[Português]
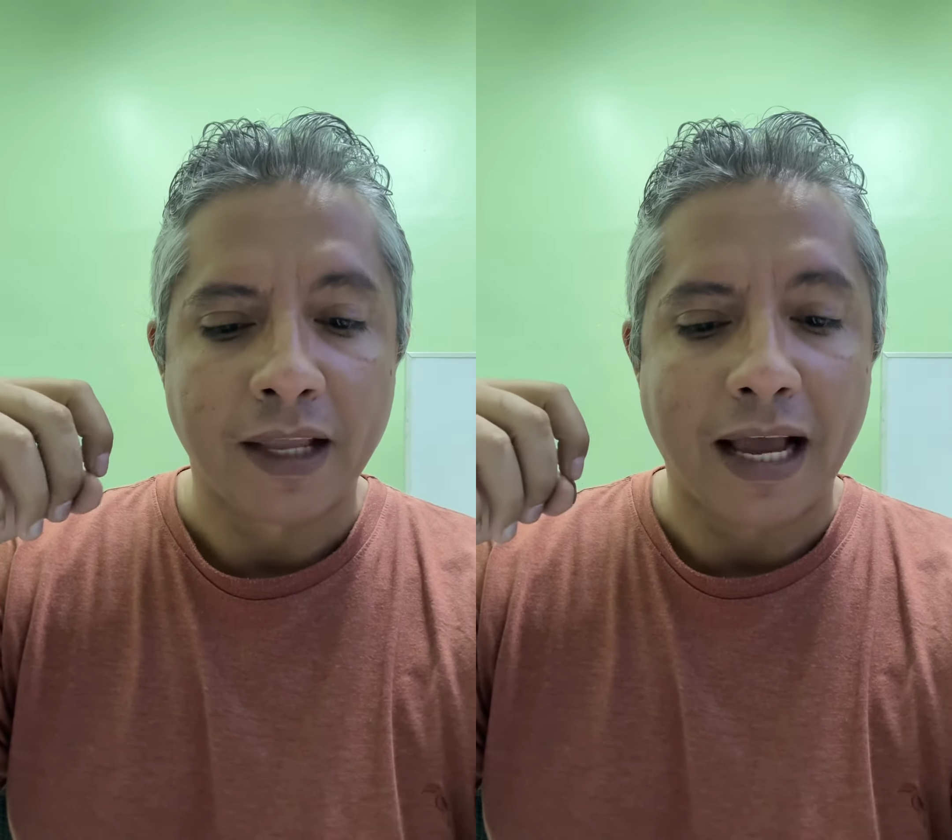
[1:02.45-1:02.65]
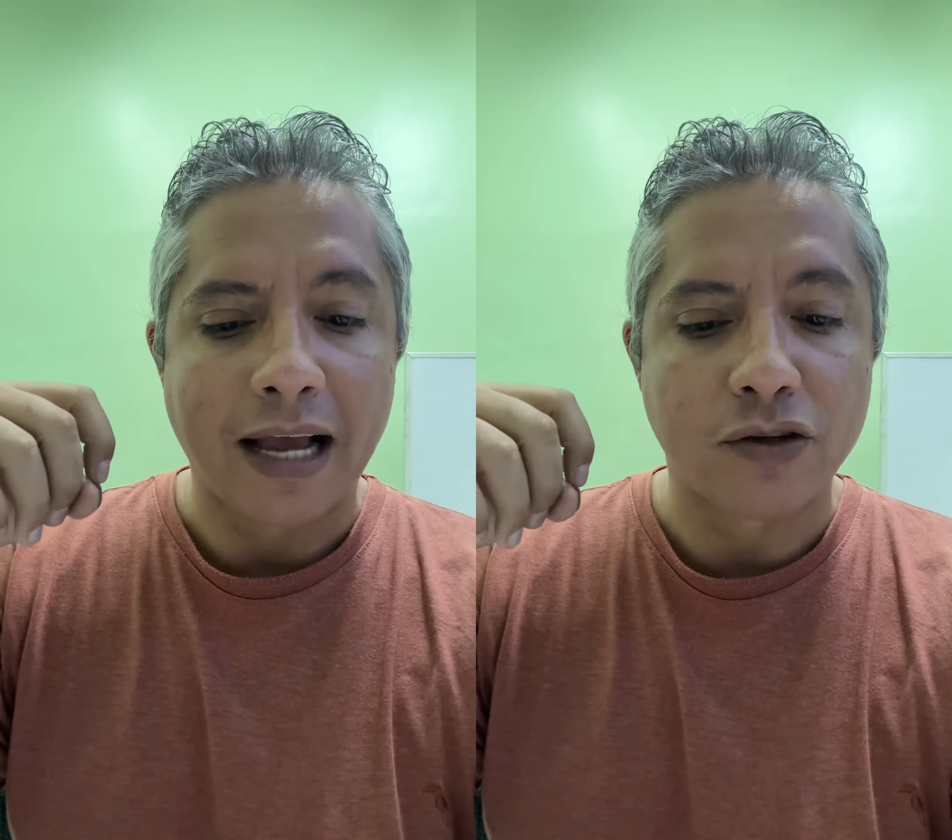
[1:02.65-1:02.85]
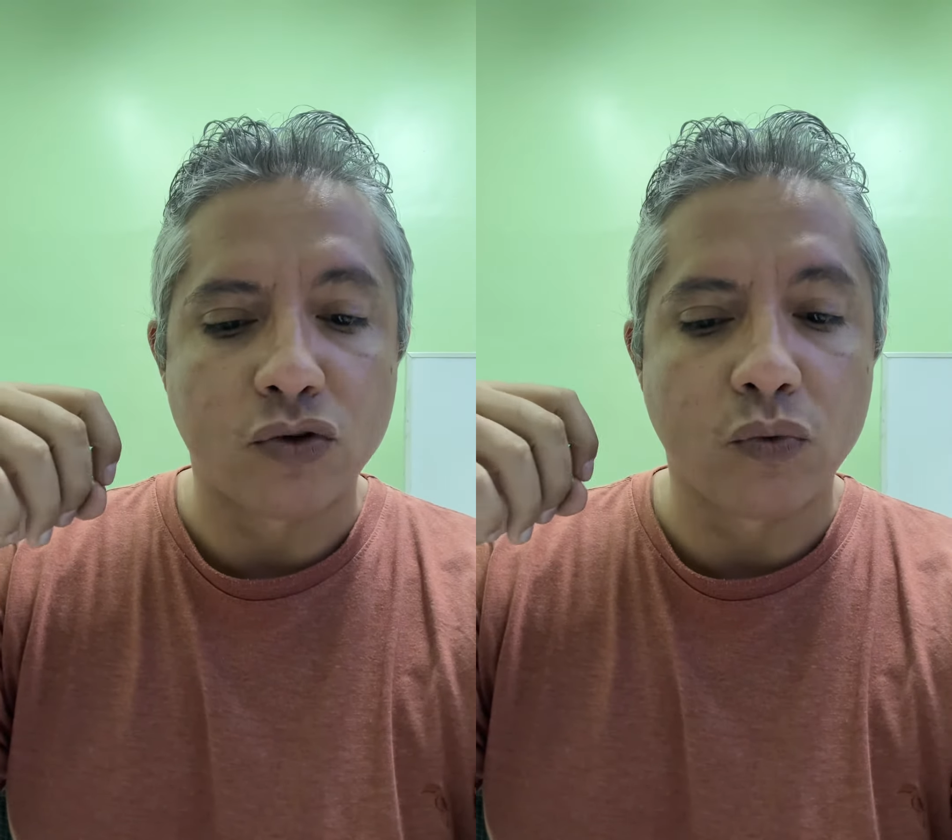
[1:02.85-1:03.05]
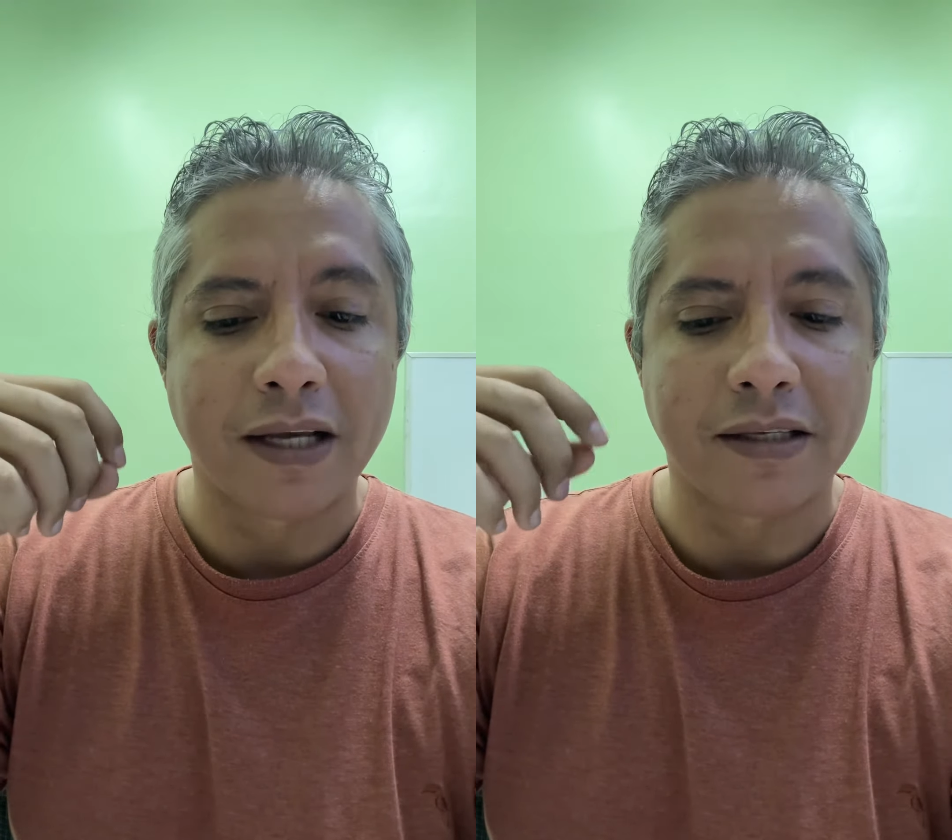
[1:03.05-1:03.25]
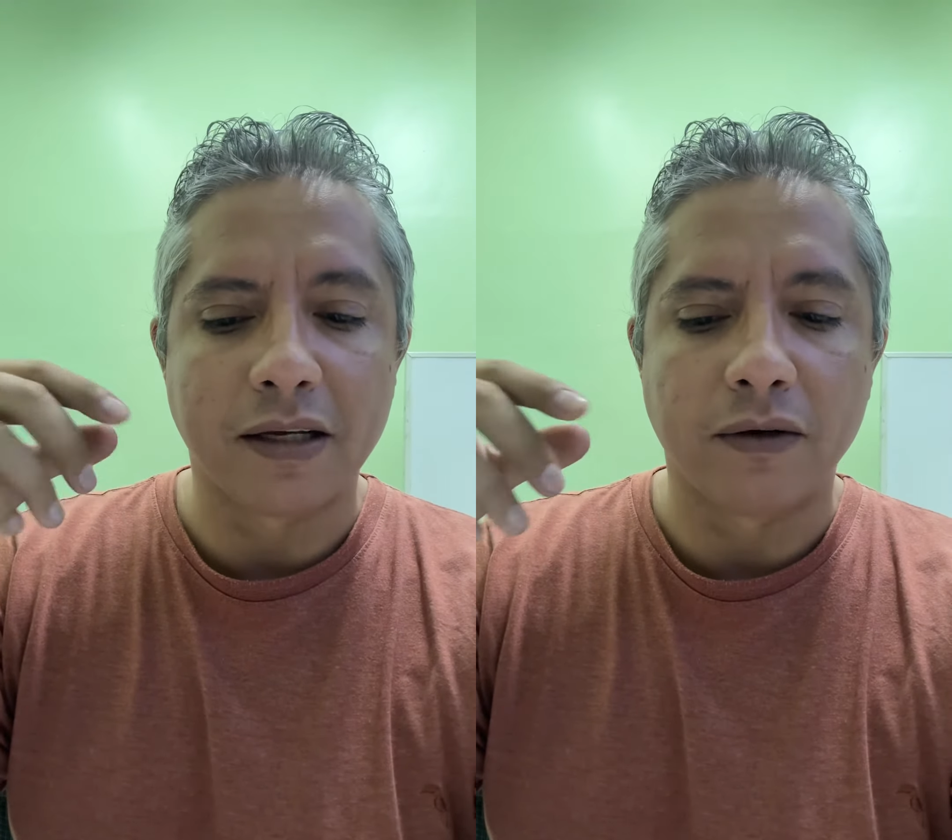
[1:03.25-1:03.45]
A sua
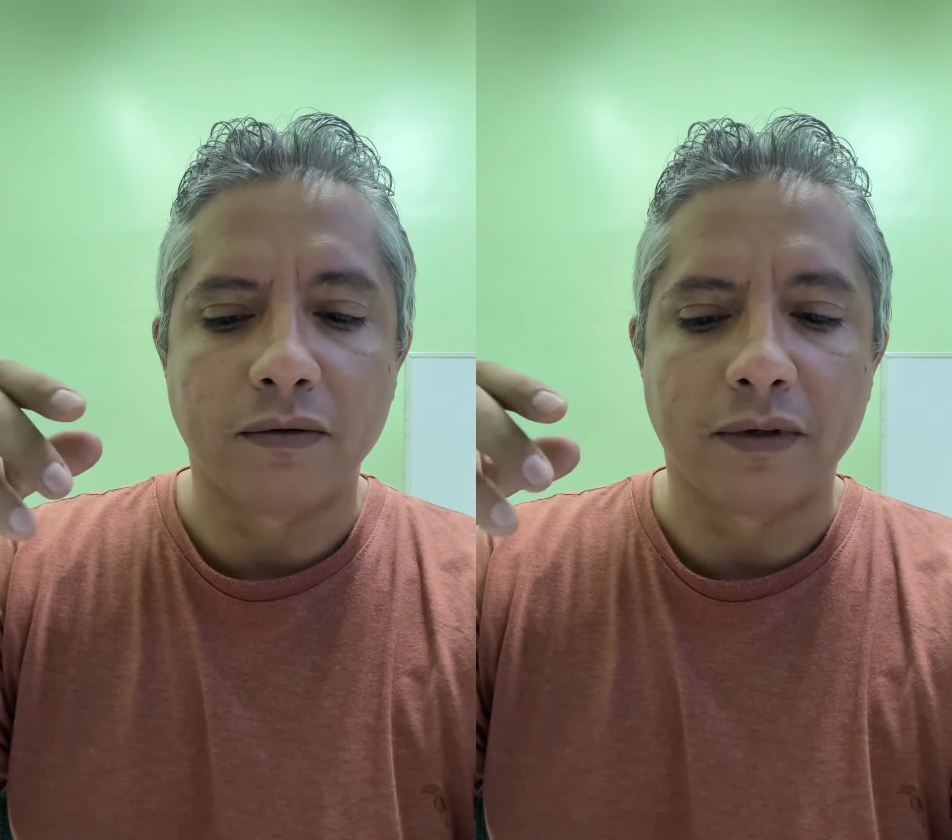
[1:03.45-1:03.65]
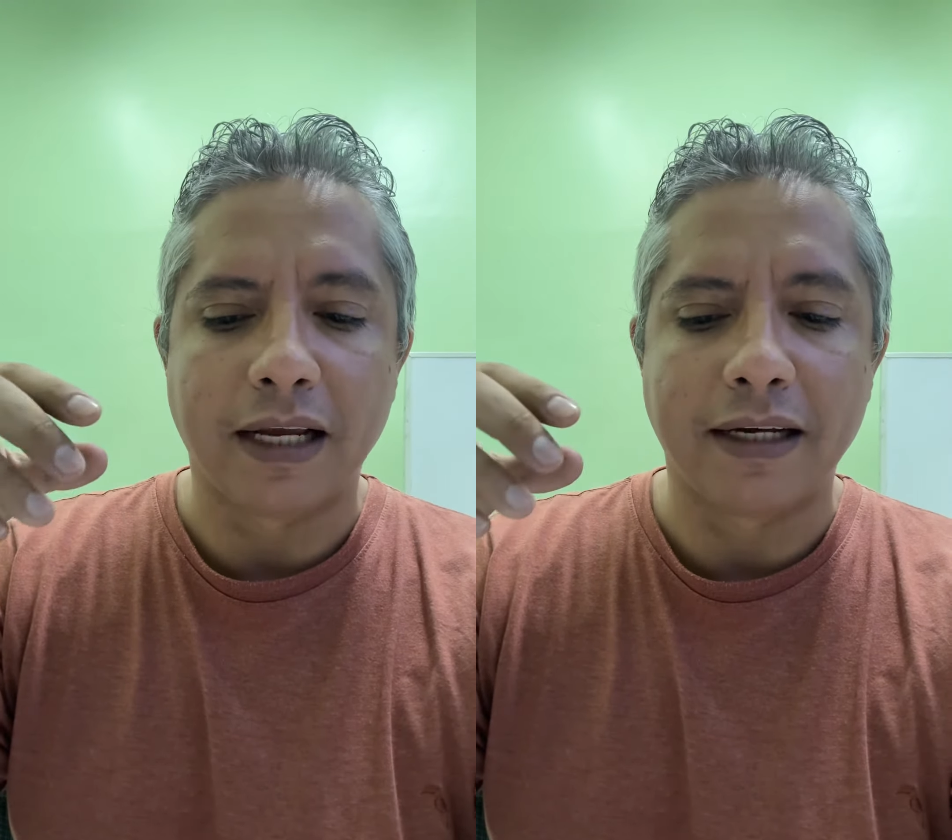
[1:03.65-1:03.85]
ação na